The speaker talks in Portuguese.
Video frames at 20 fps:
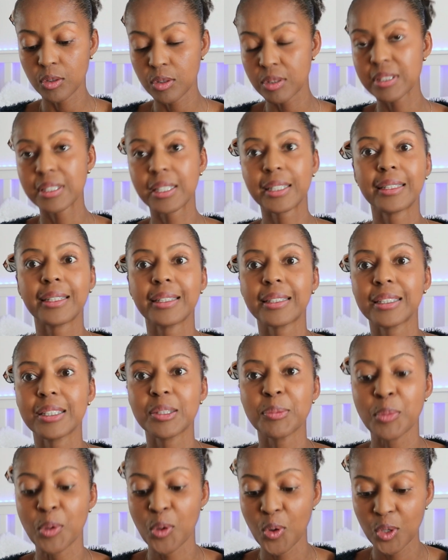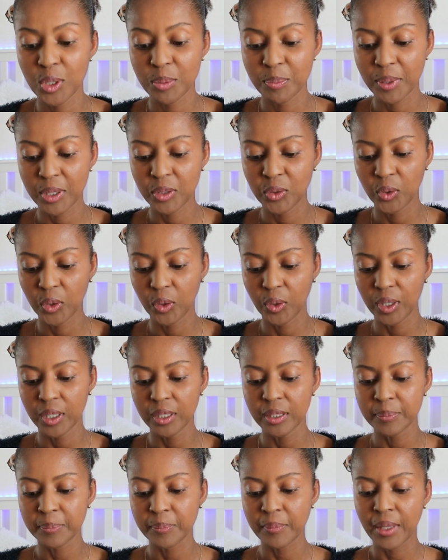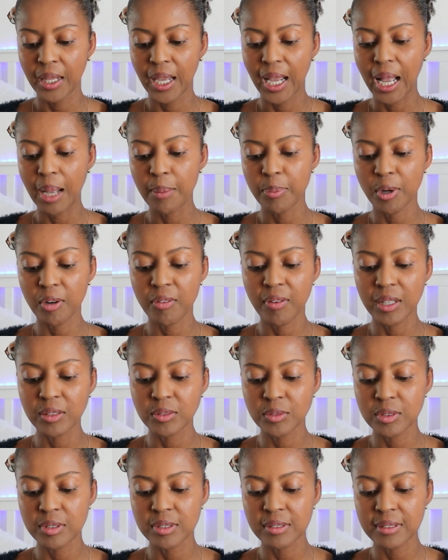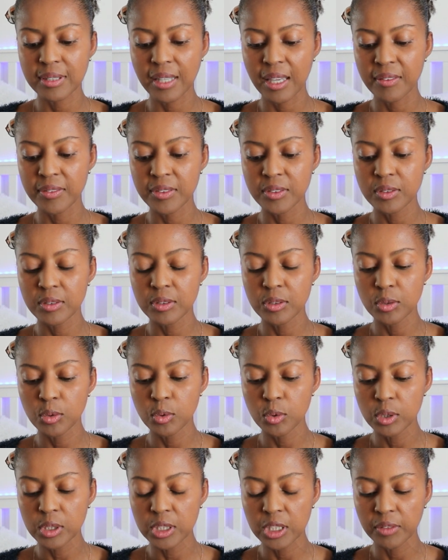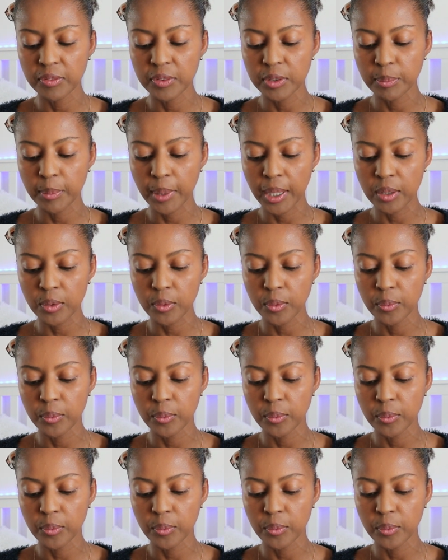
coceirinha aqui no meu olho, perdoe. Olha. Aprovado com sucesso no nível número